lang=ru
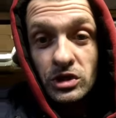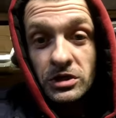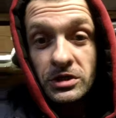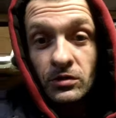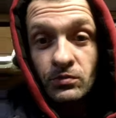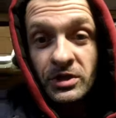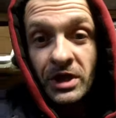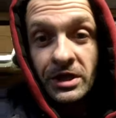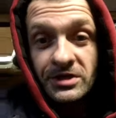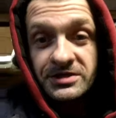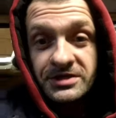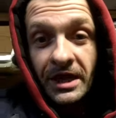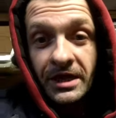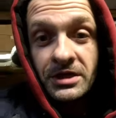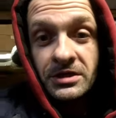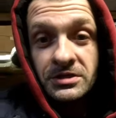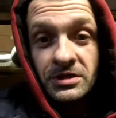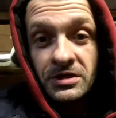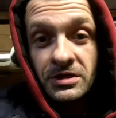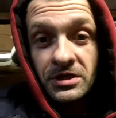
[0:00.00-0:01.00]
У меня не
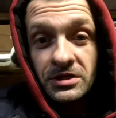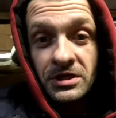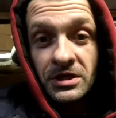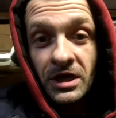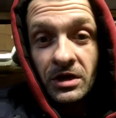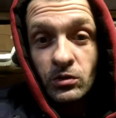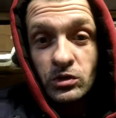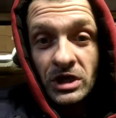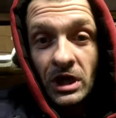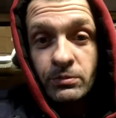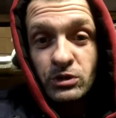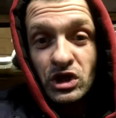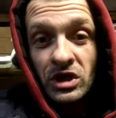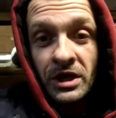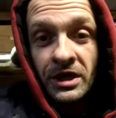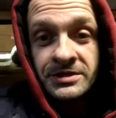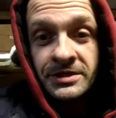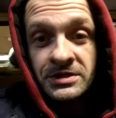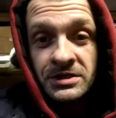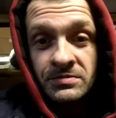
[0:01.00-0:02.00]
стоит ни хрена, у тебя вообще
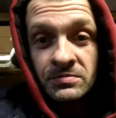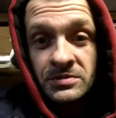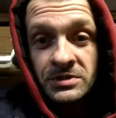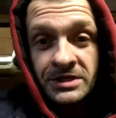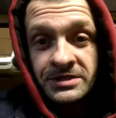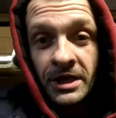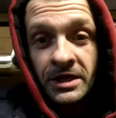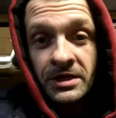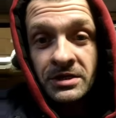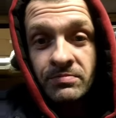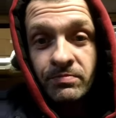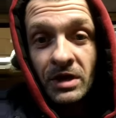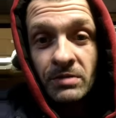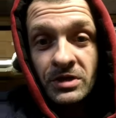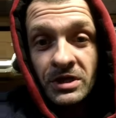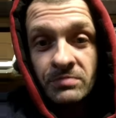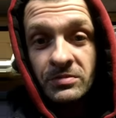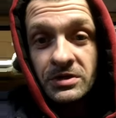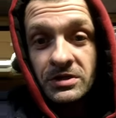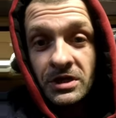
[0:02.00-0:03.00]
как с этим, есть какие-то
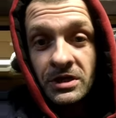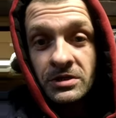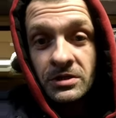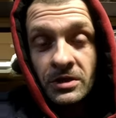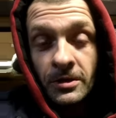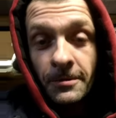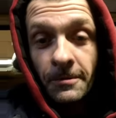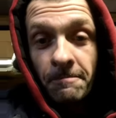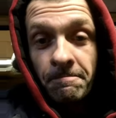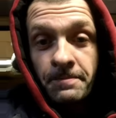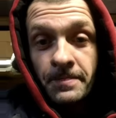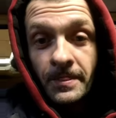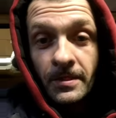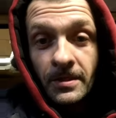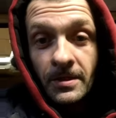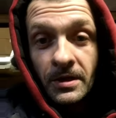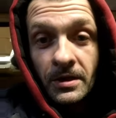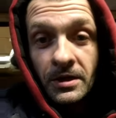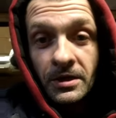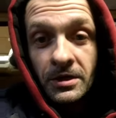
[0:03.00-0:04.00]
проблемы, нет?
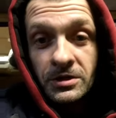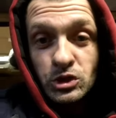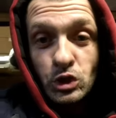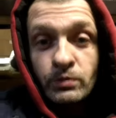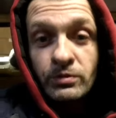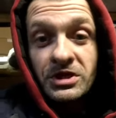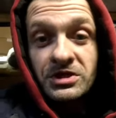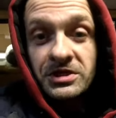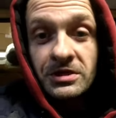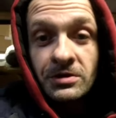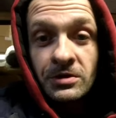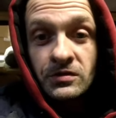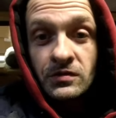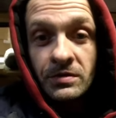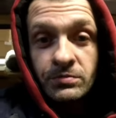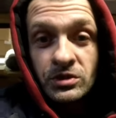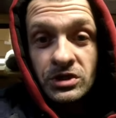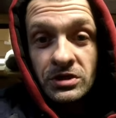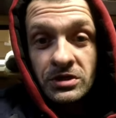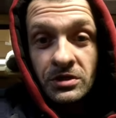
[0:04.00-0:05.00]
Э, а что мне делать
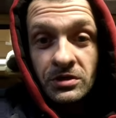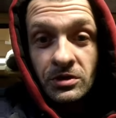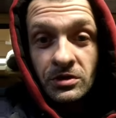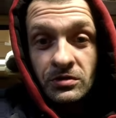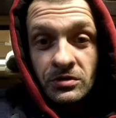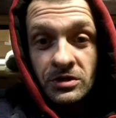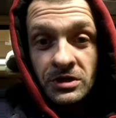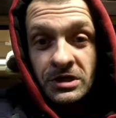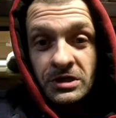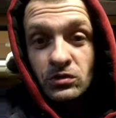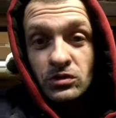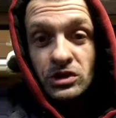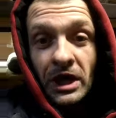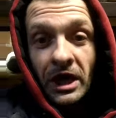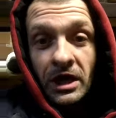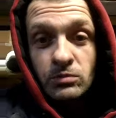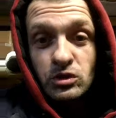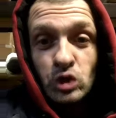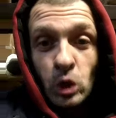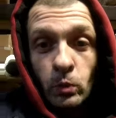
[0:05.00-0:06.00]
вообще? Он говорит, ну я
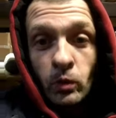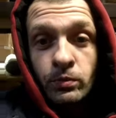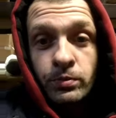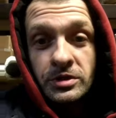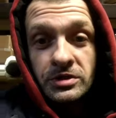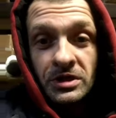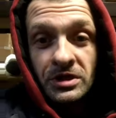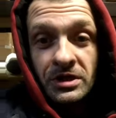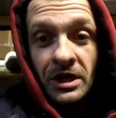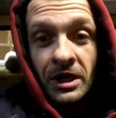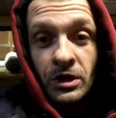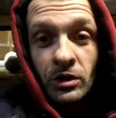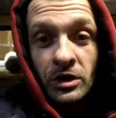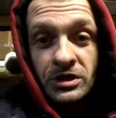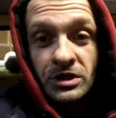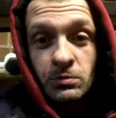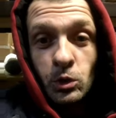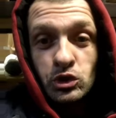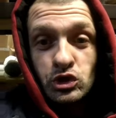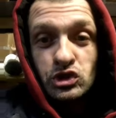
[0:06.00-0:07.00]
им жопу потираю, а
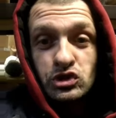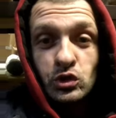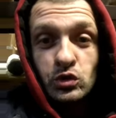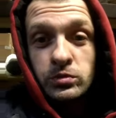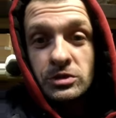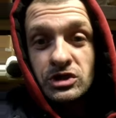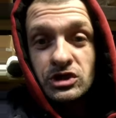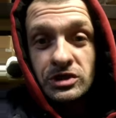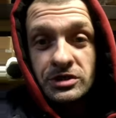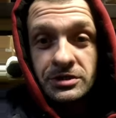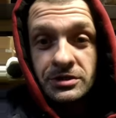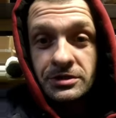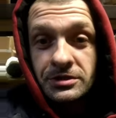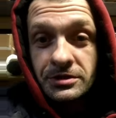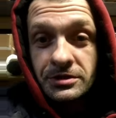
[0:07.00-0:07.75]
ты можешь зубы чистить.